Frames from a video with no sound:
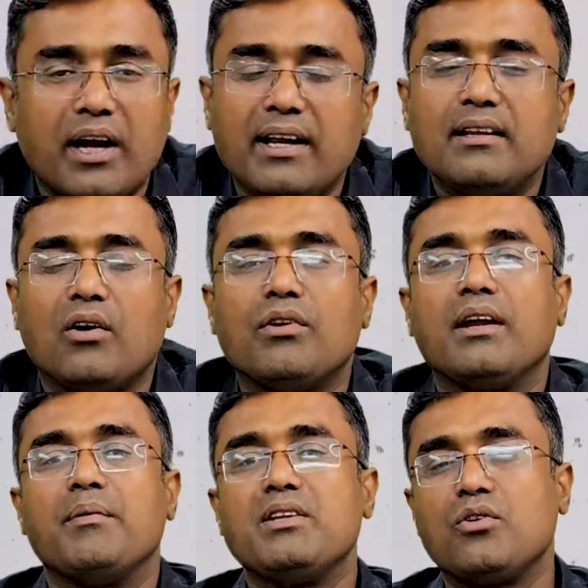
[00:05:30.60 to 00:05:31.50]
थर्टी
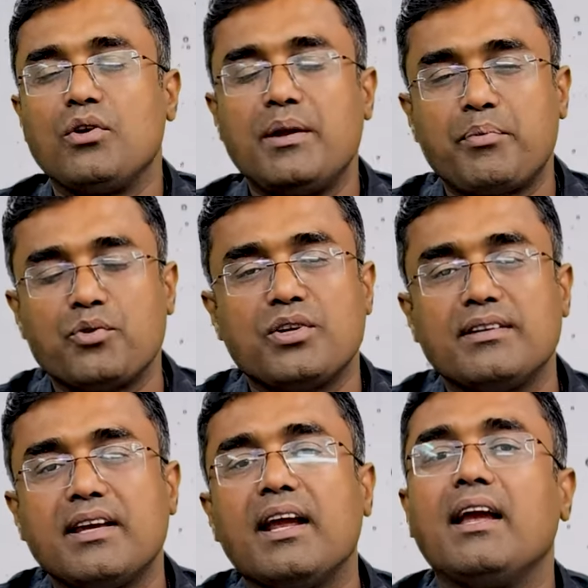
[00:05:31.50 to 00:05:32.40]
थाउजेंड के जो ये
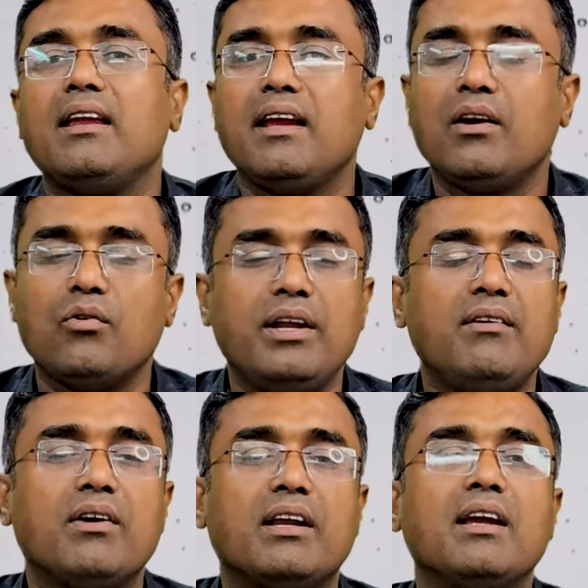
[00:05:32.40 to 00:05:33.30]
प्रोसेसर हैं ये
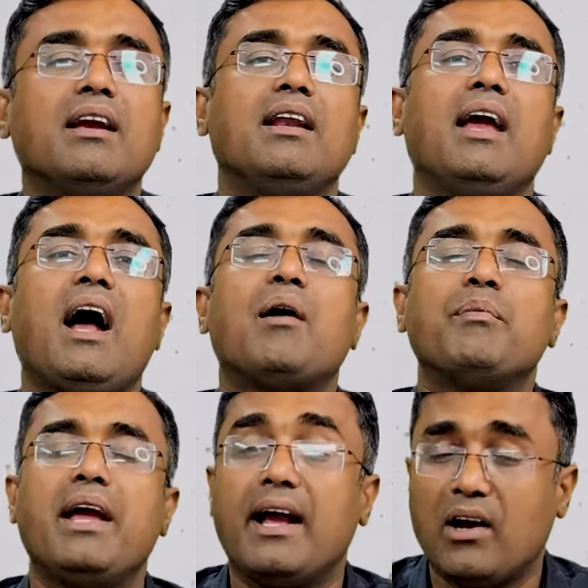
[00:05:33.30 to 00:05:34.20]
उन्हीं वर्किंग के लिए है
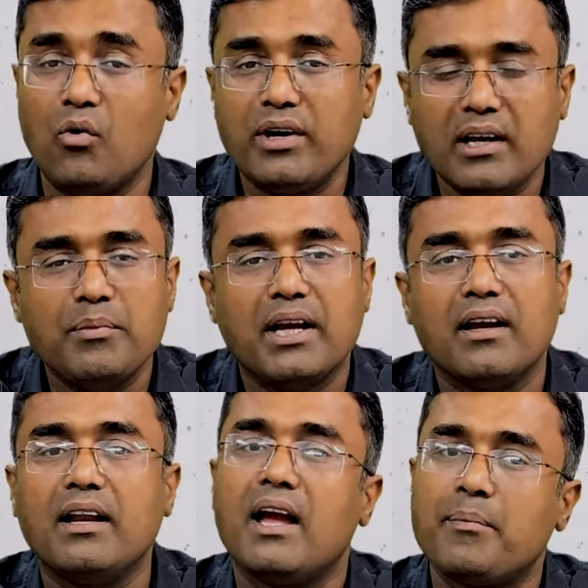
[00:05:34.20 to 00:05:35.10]
आपने अकाउंटिंग भी
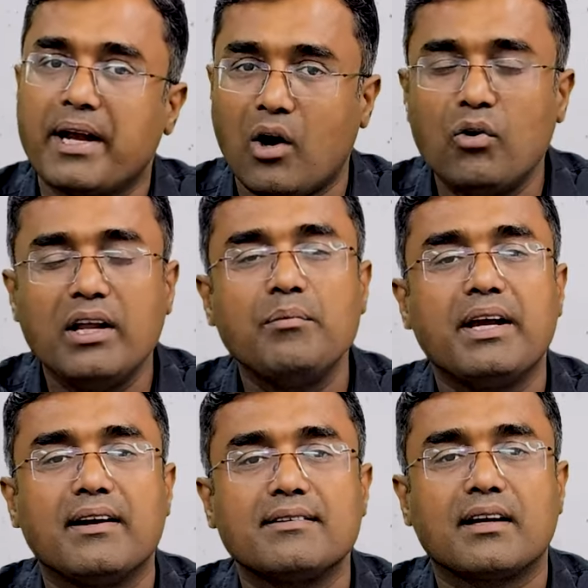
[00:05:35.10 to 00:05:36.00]
करनी है आप अकाउंटिंग भी कर